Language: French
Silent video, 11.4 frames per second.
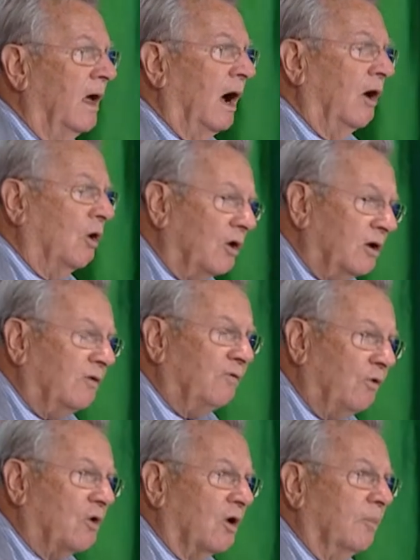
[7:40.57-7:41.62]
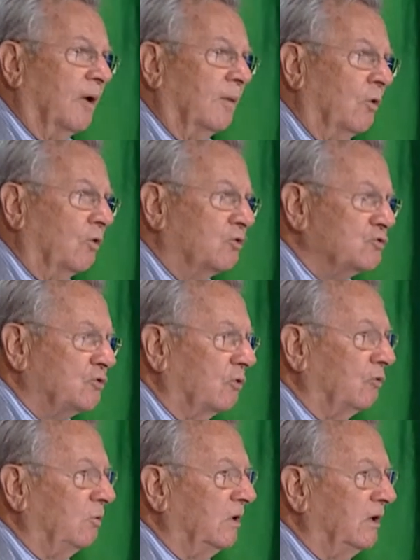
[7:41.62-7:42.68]
Alors, il faut quand même
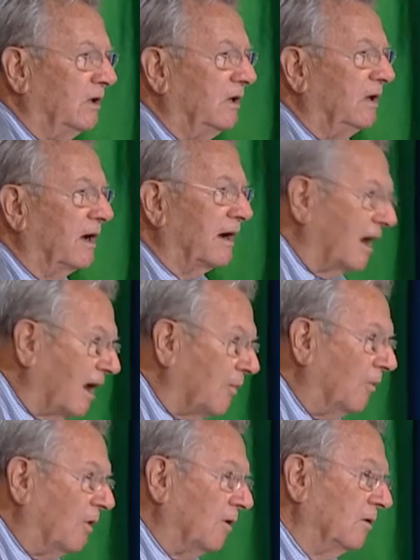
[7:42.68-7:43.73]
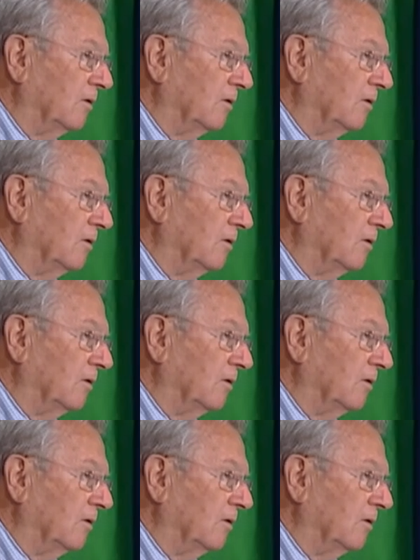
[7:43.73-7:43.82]
aujourd'hui dire clairement,